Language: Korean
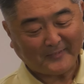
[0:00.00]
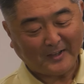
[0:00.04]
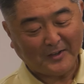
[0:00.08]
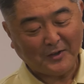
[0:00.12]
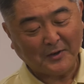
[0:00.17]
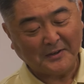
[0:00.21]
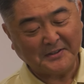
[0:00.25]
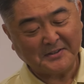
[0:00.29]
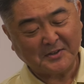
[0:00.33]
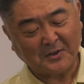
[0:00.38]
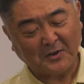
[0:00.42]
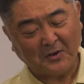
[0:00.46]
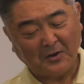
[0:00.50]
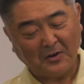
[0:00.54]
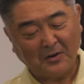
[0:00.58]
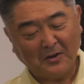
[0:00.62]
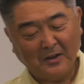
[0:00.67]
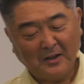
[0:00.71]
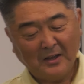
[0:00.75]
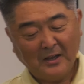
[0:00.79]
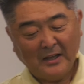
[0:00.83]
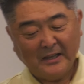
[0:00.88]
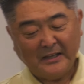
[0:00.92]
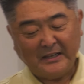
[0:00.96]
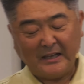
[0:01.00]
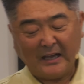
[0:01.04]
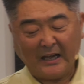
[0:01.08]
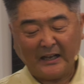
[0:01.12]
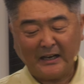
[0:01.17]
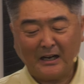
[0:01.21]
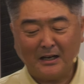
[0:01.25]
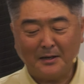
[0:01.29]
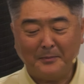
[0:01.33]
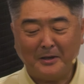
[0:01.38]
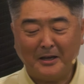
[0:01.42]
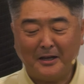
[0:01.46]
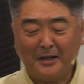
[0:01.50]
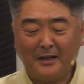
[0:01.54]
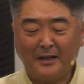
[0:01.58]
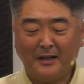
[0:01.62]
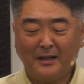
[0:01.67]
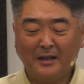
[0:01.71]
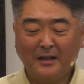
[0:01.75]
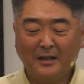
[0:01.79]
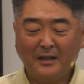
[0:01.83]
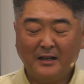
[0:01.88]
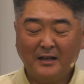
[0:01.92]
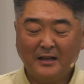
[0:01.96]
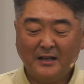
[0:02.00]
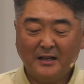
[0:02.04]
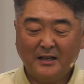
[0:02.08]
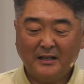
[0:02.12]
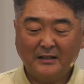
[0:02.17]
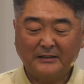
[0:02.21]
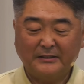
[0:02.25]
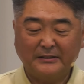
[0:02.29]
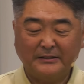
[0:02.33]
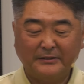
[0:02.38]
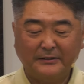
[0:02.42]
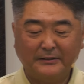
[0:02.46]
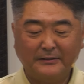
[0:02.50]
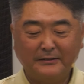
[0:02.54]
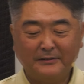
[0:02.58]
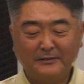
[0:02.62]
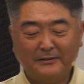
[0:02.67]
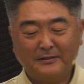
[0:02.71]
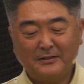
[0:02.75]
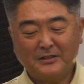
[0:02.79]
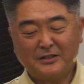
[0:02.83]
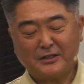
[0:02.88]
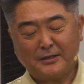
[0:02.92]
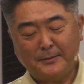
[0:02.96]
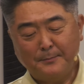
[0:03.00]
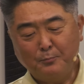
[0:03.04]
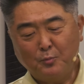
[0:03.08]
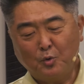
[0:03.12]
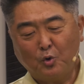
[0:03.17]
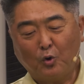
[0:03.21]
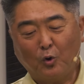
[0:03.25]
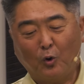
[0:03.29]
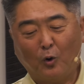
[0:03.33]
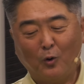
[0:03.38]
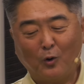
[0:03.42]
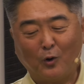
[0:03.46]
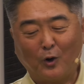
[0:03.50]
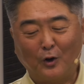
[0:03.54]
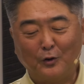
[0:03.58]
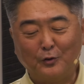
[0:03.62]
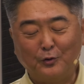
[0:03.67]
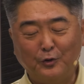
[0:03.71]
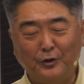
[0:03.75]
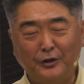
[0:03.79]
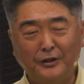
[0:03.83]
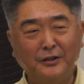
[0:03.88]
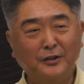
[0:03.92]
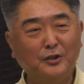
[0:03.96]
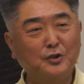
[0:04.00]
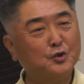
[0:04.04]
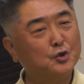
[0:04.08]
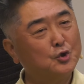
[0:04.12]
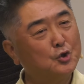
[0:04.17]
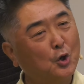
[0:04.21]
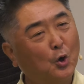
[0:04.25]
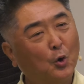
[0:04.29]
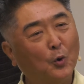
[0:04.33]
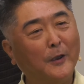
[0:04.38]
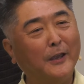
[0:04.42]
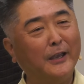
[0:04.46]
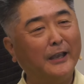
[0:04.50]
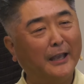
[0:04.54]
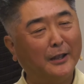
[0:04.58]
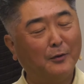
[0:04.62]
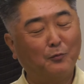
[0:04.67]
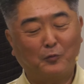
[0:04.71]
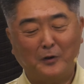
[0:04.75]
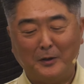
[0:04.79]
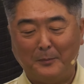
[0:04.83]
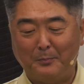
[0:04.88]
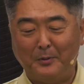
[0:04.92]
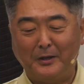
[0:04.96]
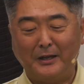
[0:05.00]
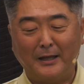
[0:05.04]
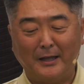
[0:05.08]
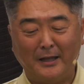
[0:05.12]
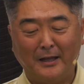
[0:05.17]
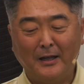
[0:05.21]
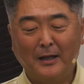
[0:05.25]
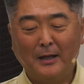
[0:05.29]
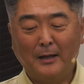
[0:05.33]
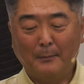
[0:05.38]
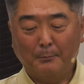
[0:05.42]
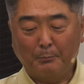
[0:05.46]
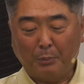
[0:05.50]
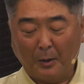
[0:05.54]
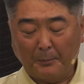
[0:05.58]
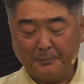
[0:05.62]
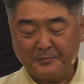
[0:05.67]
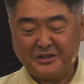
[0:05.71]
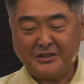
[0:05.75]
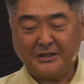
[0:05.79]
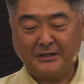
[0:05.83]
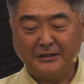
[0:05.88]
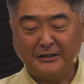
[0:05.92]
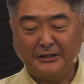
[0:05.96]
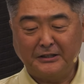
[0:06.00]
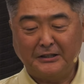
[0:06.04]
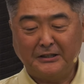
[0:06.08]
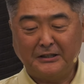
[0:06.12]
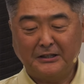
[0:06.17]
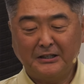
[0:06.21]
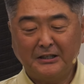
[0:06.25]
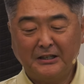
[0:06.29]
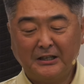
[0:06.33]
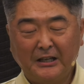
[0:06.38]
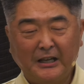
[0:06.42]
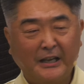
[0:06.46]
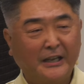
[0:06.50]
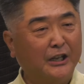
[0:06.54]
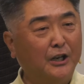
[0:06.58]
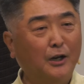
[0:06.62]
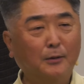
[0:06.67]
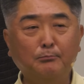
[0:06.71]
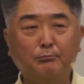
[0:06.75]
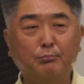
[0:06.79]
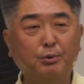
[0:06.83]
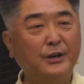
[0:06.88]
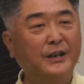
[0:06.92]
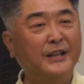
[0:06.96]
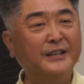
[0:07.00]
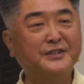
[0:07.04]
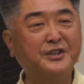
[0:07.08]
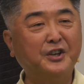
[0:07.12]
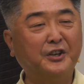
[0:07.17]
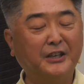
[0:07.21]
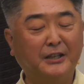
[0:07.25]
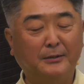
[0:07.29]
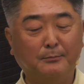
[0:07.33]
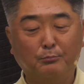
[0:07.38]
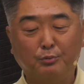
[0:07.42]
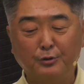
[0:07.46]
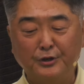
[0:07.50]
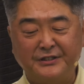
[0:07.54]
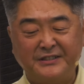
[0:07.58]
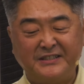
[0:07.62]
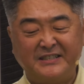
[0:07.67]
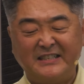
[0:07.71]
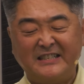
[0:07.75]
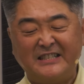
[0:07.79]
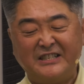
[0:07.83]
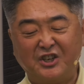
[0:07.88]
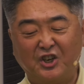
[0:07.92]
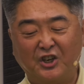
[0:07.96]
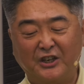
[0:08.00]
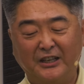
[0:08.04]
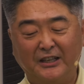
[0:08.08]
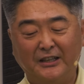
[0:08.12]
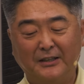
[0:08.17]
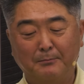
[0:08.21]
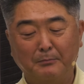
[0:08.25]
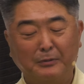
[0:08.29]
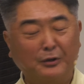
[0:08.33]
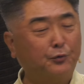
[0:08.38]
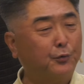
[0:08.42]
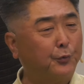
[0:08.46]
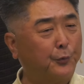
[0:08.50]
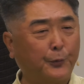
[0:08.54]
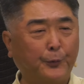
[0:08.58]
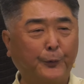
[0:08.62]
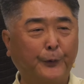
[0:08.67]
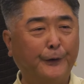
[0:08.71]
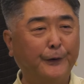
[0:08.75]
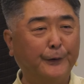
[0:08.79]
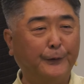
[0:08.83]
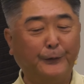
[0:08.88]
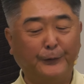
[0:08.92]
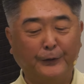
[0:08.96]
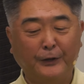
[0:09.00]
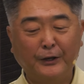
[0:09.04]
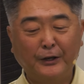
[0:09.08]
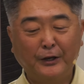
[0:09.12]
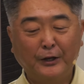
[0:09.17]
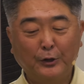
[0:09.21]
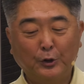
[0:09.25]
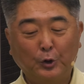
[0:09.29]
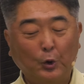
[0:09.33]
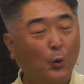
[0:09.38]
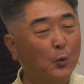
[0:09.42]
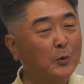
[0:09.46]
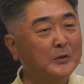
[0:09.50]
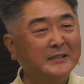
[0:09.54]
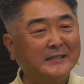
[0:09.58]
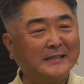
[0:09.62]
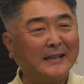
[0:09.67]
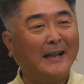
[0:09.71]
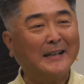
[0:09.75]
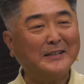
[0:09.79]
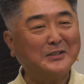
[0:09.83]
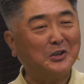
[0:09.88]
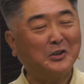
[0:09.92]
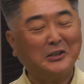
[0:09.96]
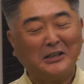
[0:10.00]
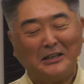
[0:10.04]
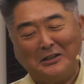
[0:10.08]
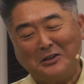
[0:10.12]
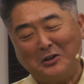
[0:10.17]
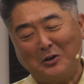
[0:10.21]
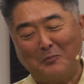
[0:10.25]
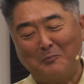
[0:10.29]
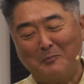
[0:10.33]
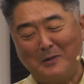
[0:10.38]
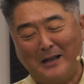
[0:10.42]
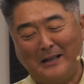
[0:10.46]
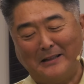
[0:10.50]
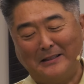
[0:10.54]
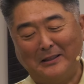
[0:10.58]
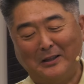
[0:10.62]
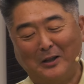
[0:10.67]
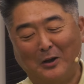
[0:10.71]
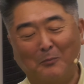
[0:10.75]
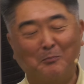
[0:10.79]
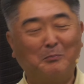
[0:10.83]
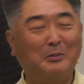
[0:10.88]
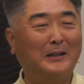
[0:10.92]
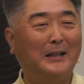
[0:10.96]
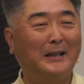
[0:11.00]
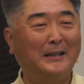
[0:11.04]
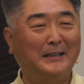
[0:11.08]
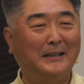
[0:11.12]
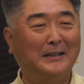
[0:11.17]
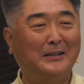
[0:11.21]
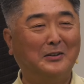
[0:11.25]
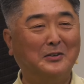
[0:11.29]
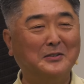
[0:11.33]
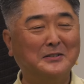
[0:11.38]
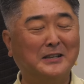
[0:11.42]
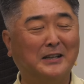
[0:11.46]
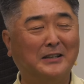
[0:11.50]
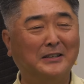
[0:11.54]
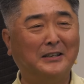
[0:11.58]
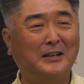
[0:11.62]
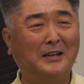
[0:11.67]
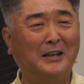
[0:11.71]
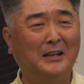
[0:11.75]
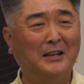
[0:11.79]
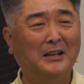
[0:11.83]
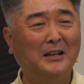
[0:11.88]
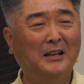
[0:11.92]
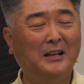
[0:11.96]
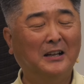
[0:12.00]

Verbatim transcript: 여기서 이 하나님의 그 심고 거두는 sowing and reaping의 법칙은 이런 물리적인, 물질적인, material, 농사적인 것만 어플라이 되는 것이 아니라